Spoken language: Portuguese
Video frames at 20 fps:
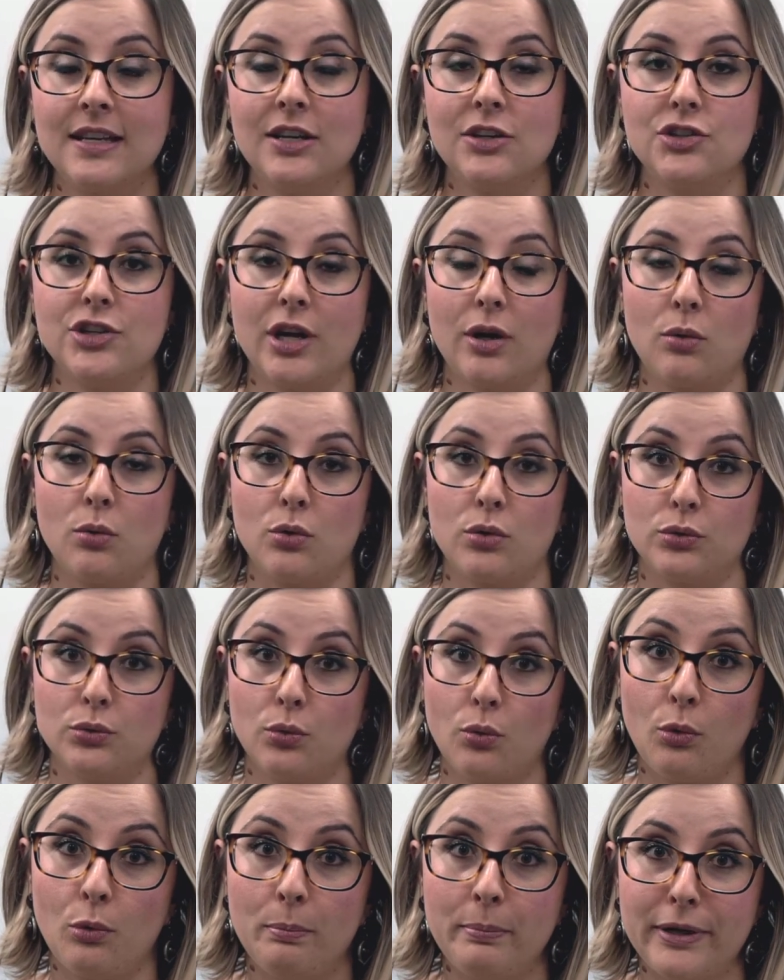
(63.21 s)
de acordo
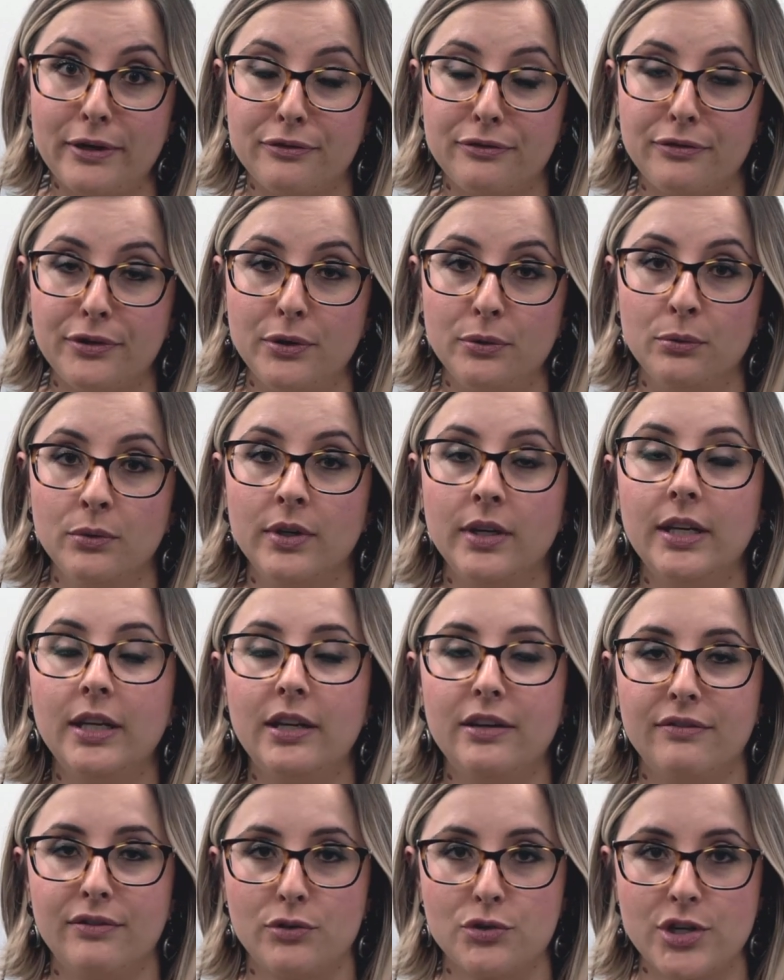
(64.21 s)
o perfil e
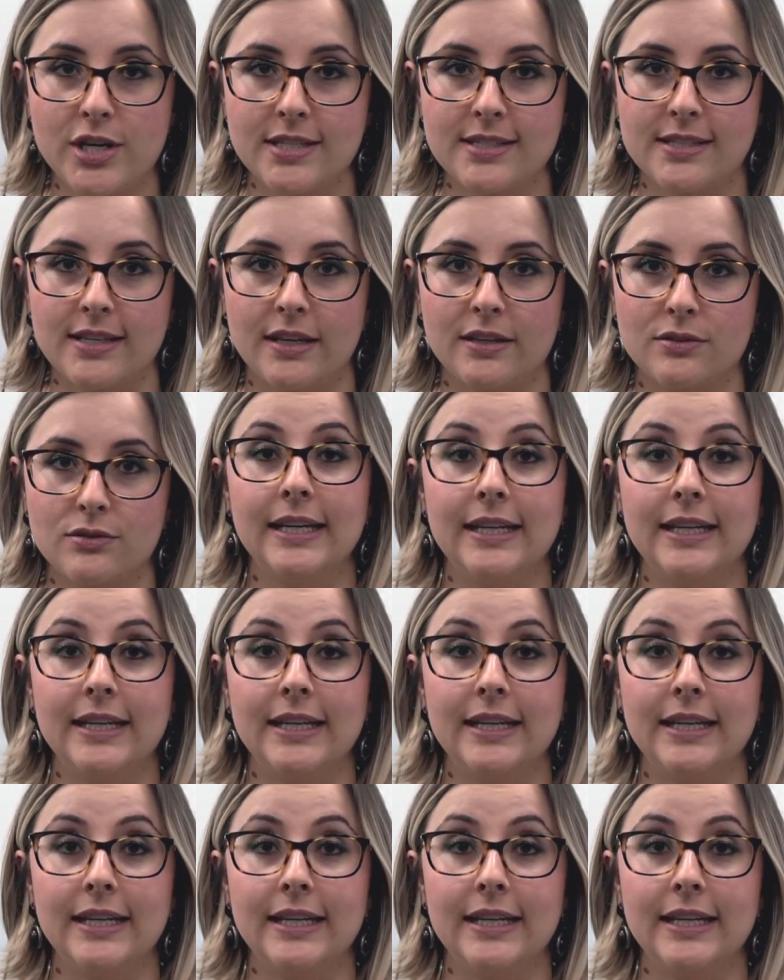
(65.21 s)
nível de acesso.